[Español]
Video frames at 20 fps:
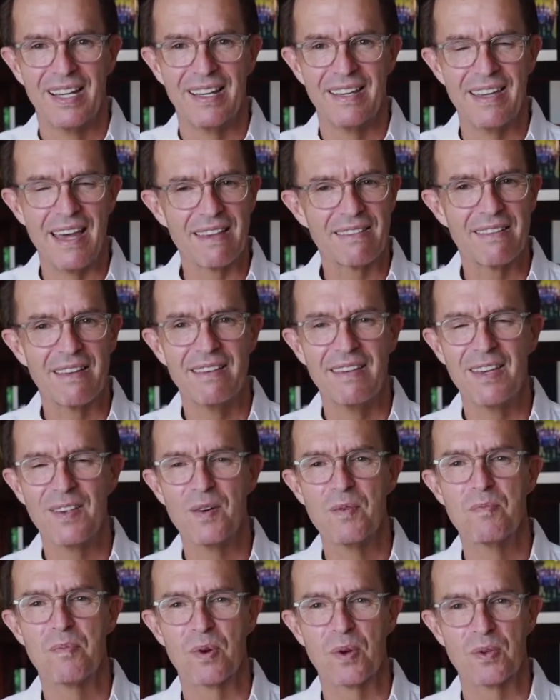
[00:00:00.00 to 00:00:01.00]
y ha
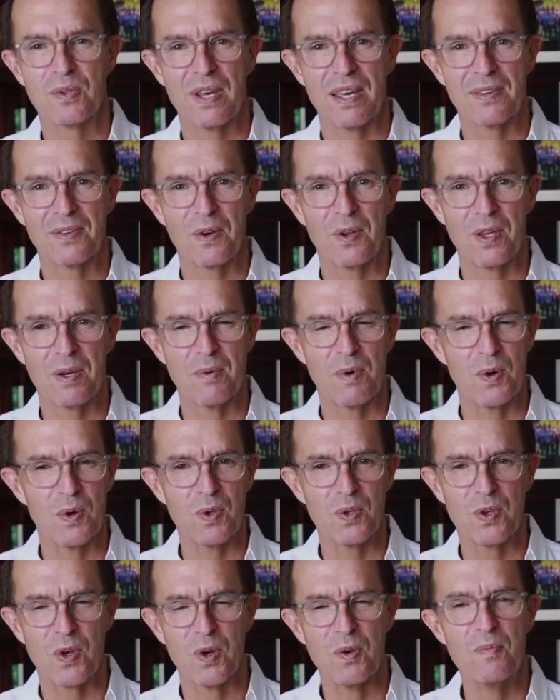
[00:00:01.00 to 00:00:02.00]
tenido un proceso de
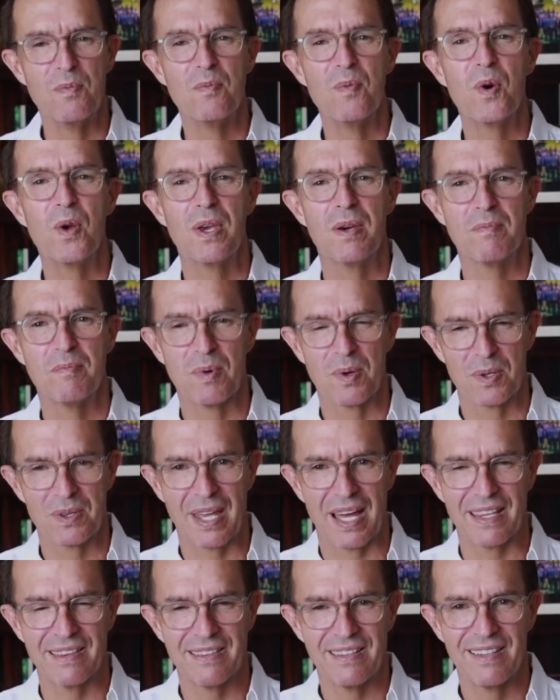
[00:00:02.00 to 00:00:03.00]
evolución muy
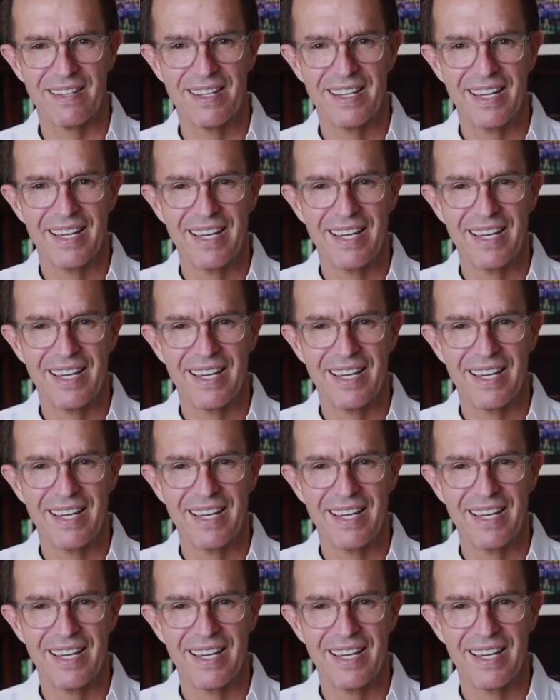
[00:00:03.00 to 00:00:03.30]
importante,